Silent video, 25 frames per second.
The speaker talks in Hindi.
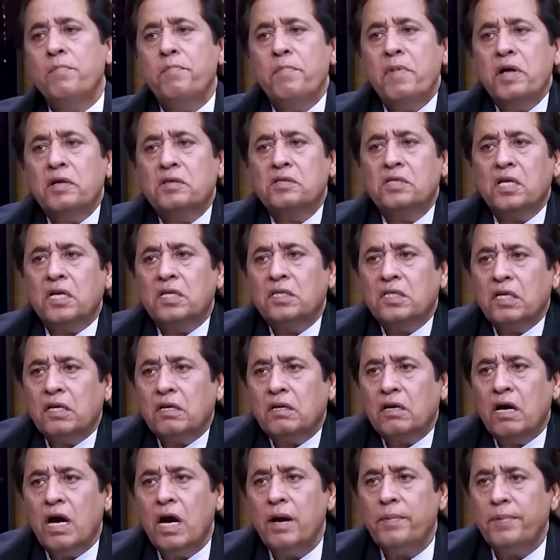मैं थर
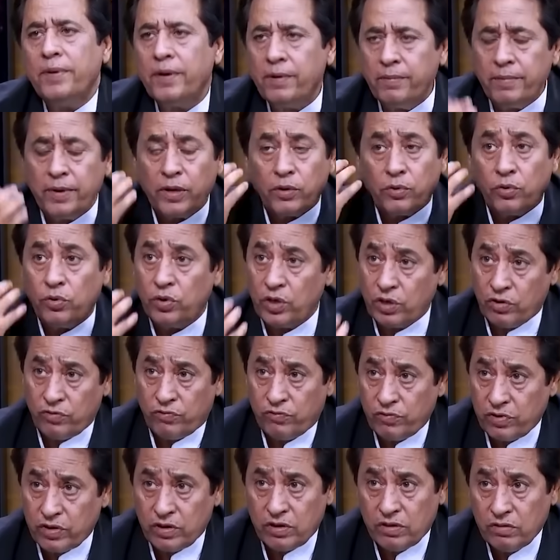थर काँप रहा मैं रो रहा
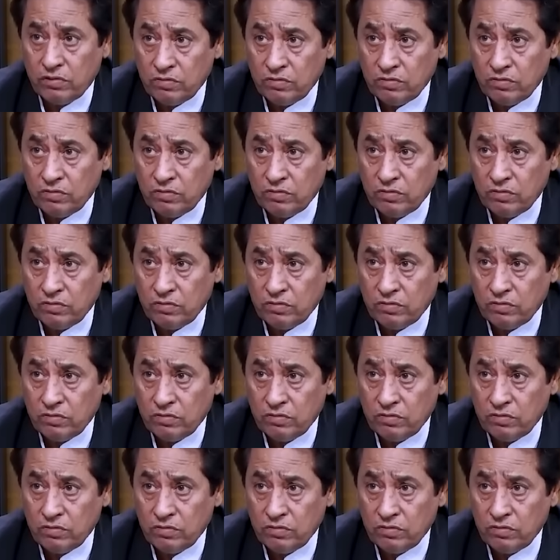हूँ